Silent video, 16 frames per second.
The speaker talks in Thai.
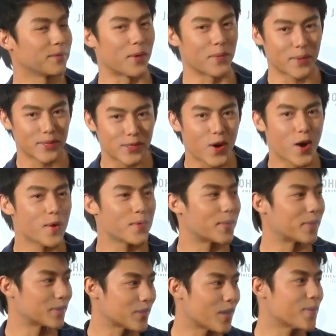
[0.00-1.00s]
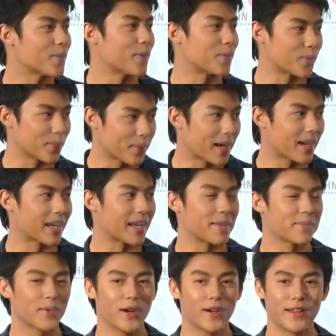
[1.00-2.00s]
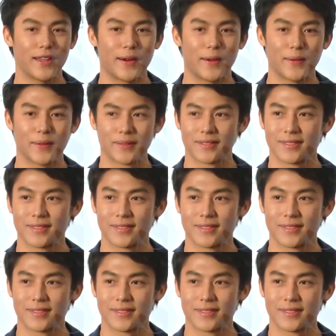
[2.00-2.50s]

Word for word: ผมก็ชอบ ผมก็ชอบขอบคุณมากครับ ก็เดี๋ยว